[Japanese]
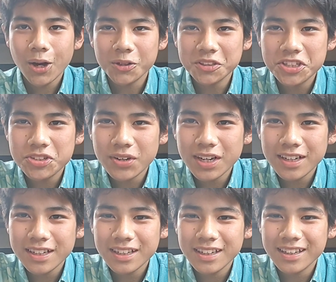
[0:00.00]
こんにちは、
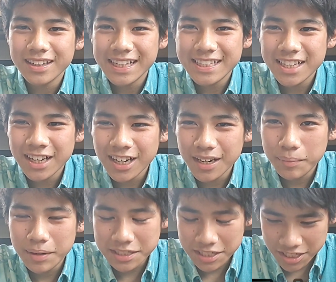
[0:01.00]
えー、石原
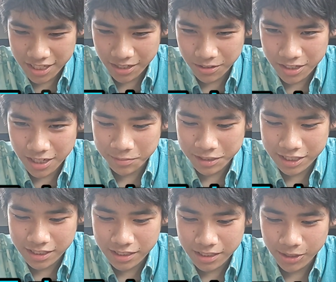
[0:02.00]
正史でございま
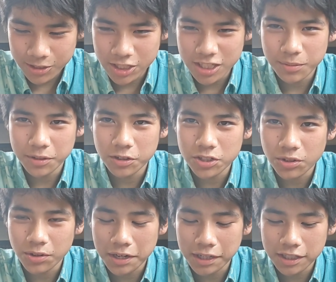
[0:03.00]
す本日もよろしく
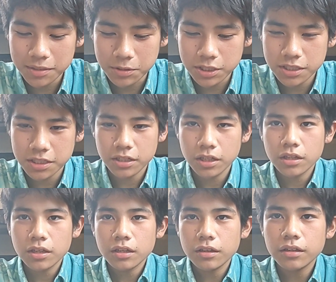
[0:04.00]
お願いいたします
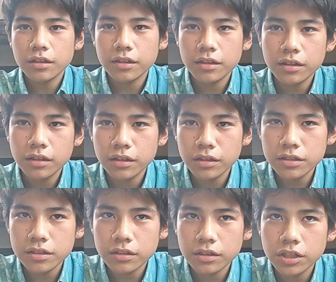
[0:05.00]
えー、
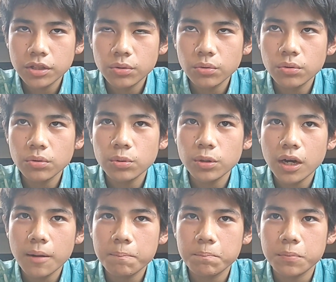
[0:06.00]
昨日
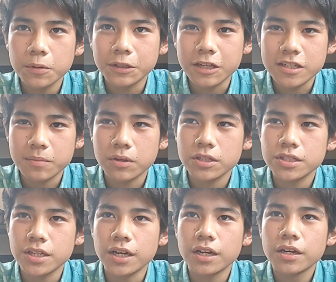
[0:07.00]
アップいたしまし
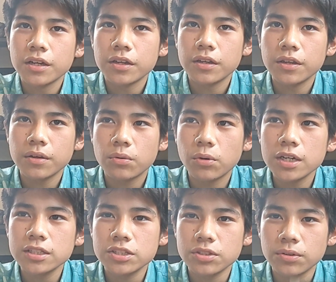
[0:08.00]
た、えー、ご
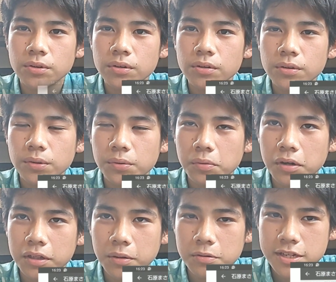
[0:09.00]
挨拶の動
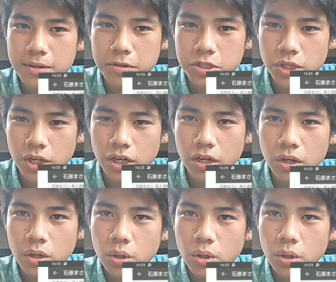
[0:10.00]
画でございましたが